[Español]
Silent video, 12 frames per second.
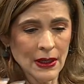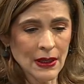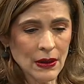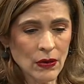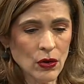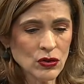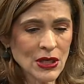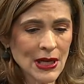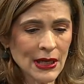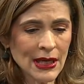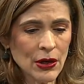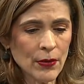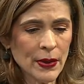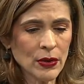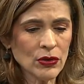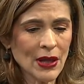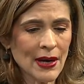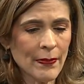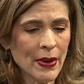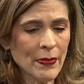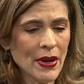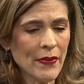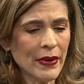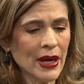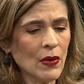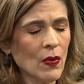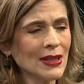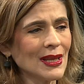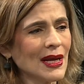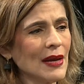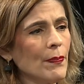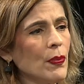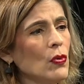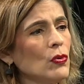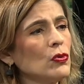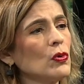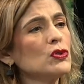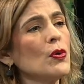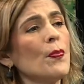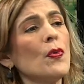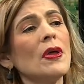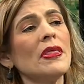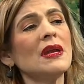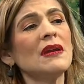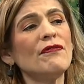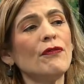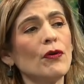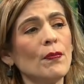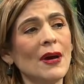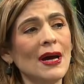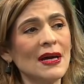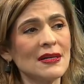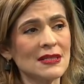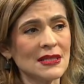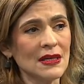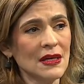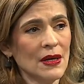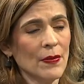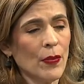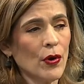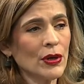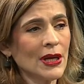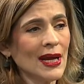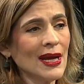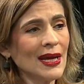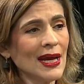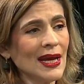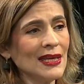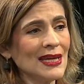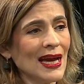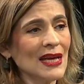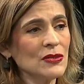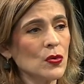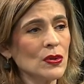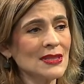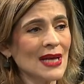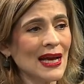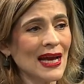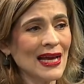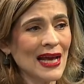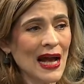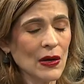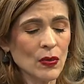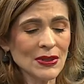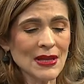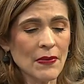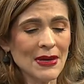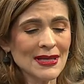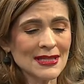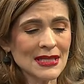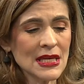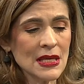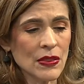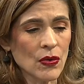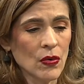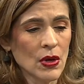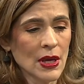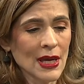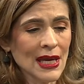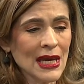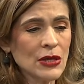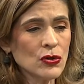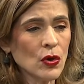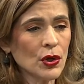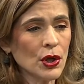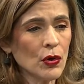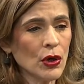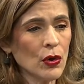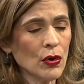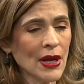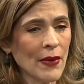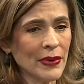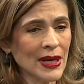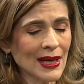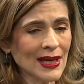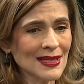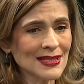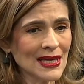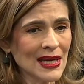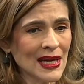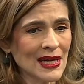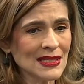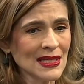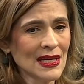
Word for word: José, le quiero preguntar a Pepe Abreu, ¿hasta qué punto eso puede reformarse? porque es que ya eso es, algo establecido y yo creo que lo que habría que hacer es